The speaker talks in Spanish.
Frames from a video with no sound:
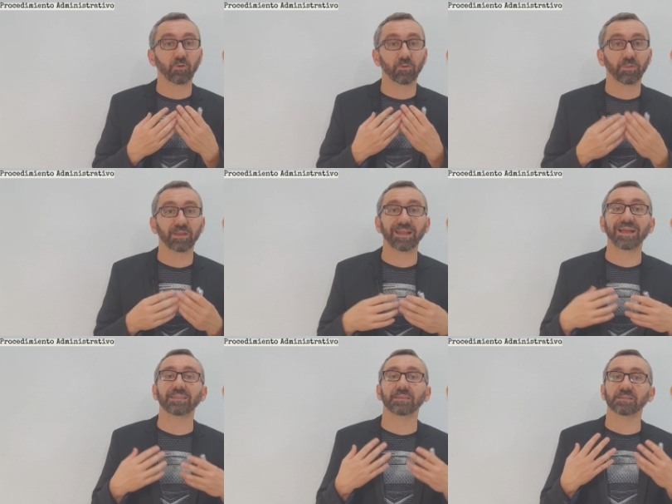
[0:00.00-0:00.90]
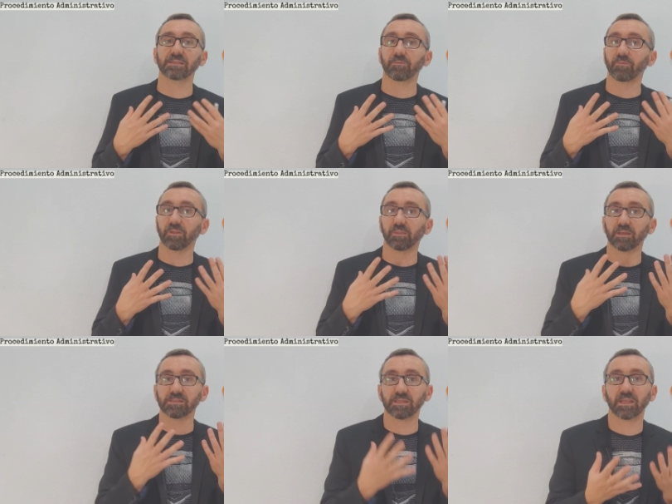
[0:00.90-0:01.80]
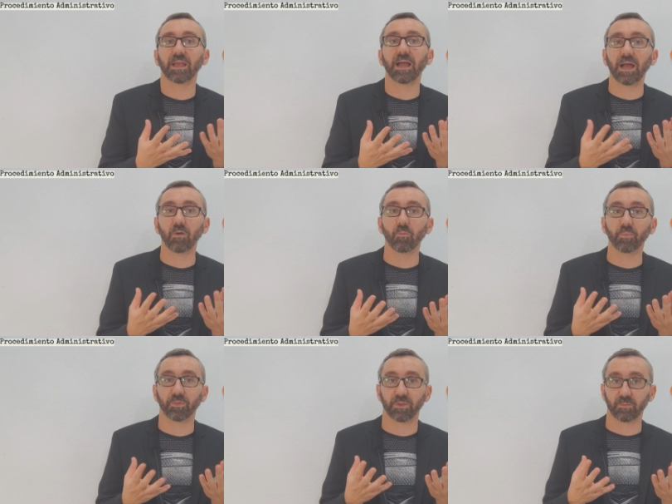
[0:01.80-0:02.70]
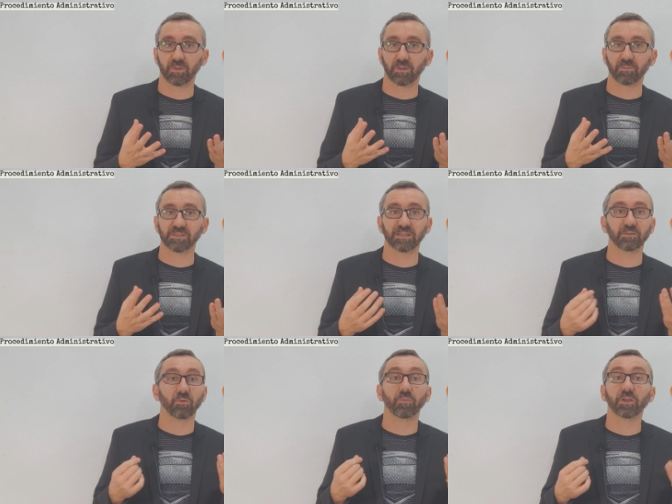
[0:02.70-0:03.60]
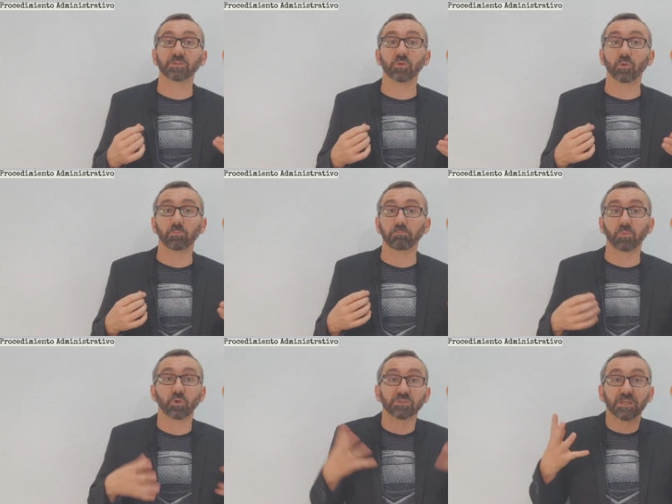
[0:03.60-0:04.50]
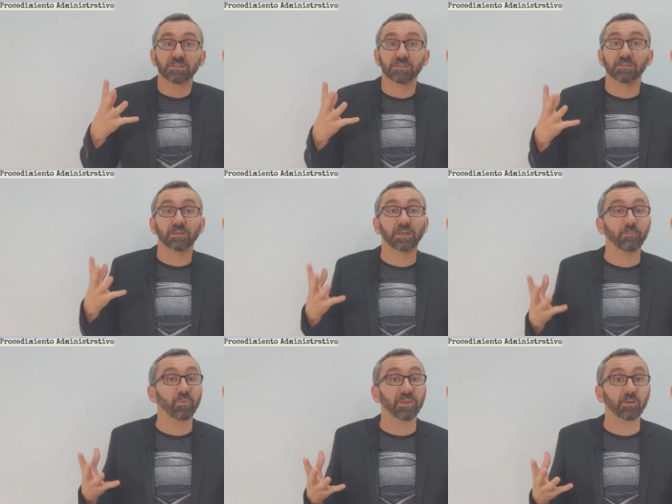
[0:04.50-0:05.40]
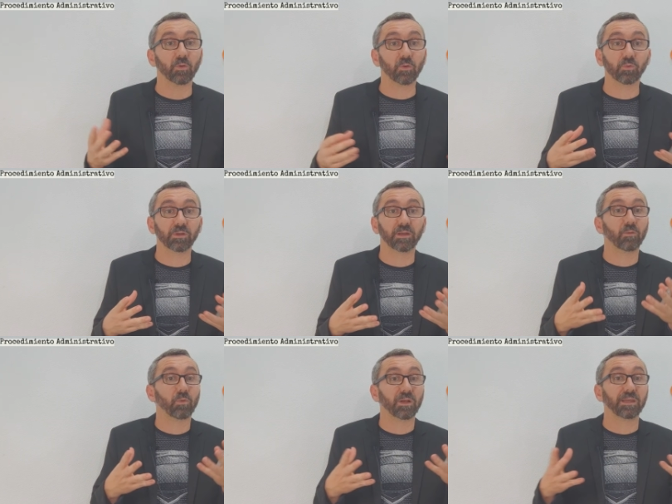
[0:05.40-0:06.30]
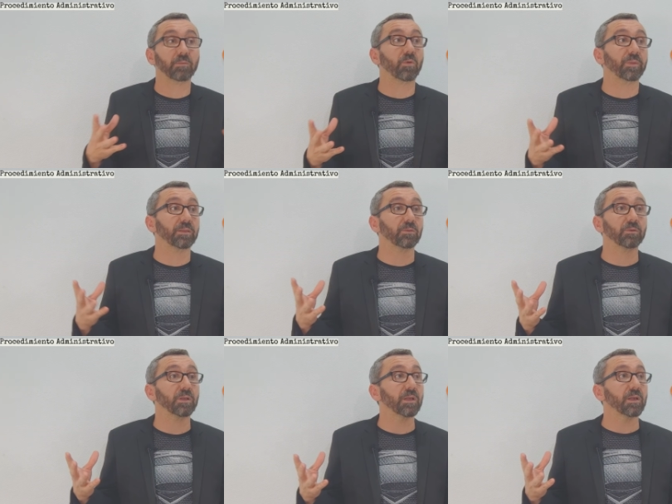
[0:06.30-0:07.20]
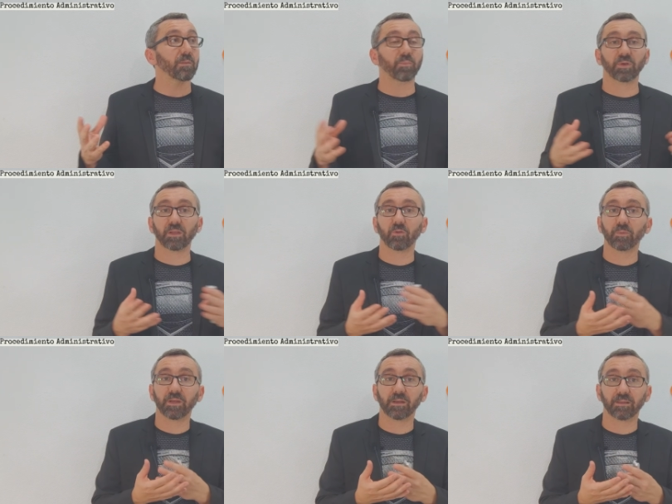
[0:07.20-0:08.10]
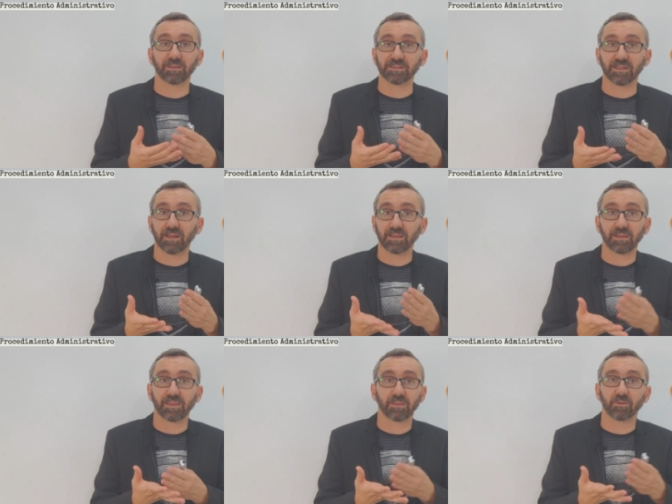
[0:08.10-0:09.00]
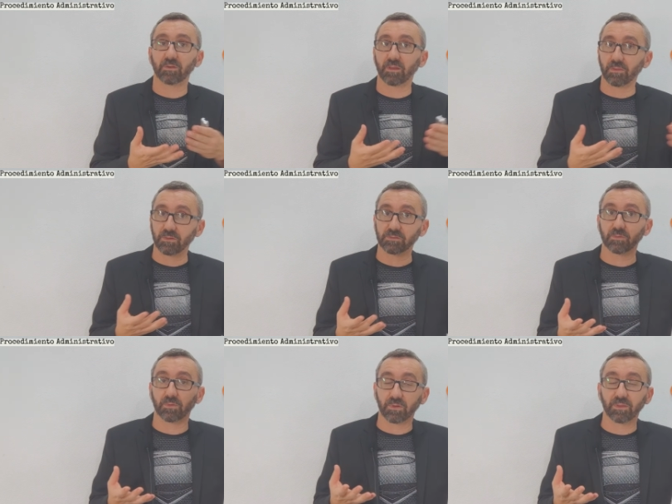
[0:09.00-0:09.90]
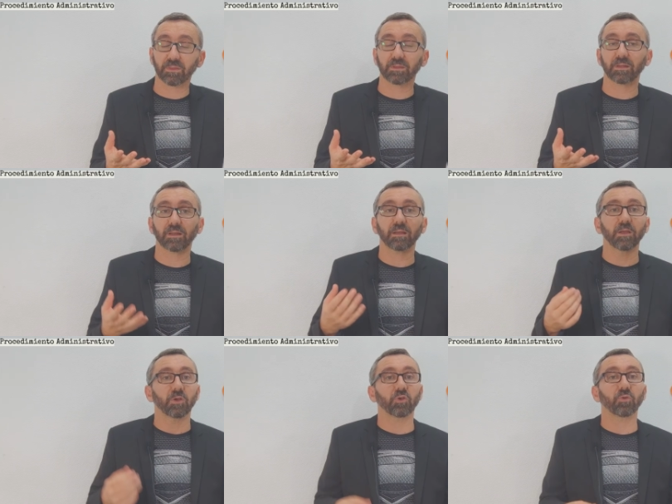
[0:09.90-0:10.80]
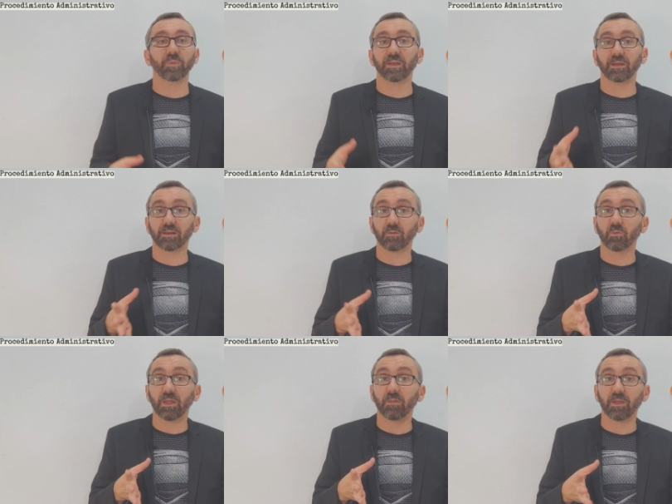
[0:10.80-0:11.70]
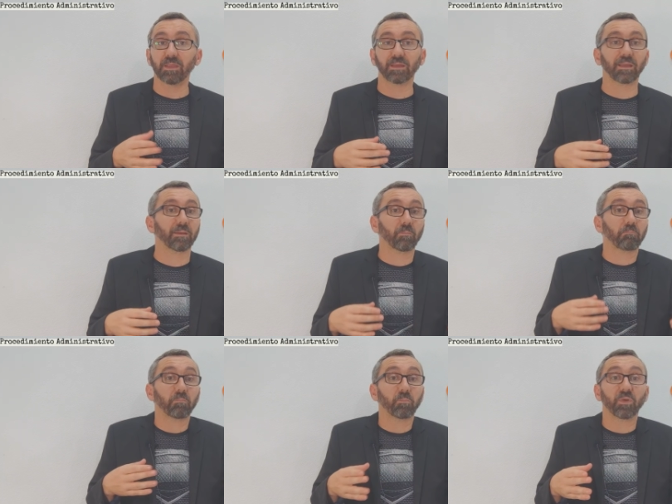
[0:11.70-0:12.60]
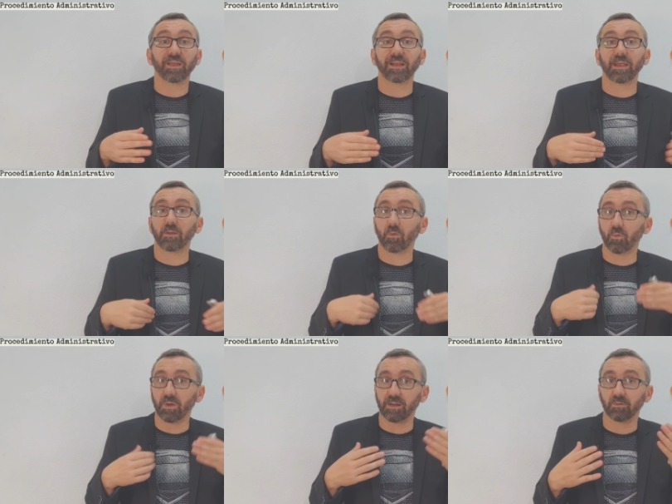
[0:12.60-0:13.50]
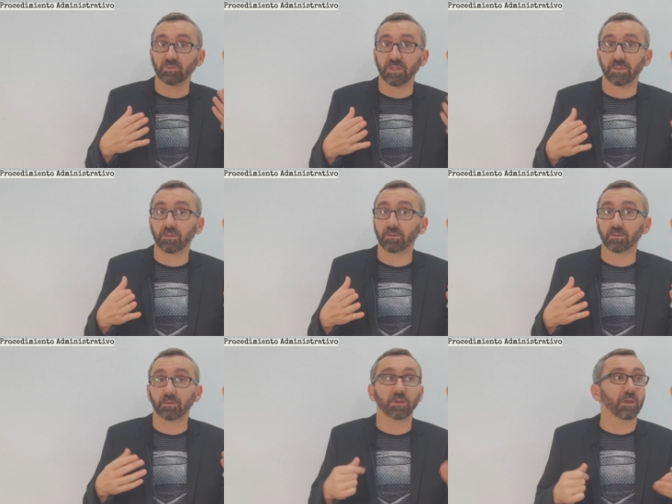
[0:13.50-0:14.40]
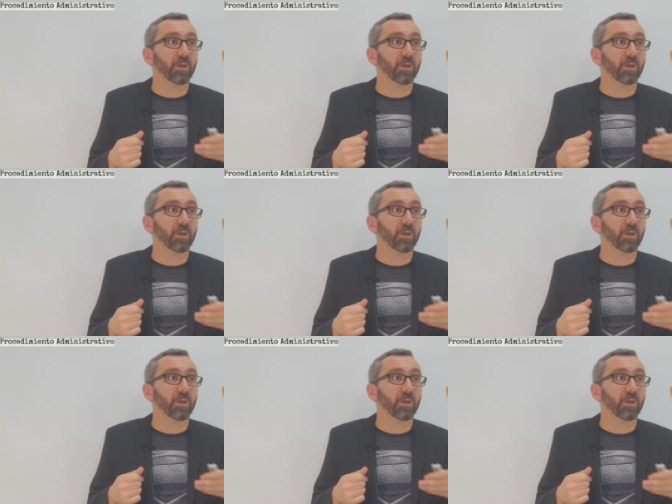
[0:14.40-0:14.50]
conocer antes de enfrentarse a un procedimiento administrativo, porque son cosas que pueden ocurrir en cualquier momento. Porque no viene desde la iniciación, ordenación, instrucción, etcétera, no viene regulado ahí que pueda caer una recusación,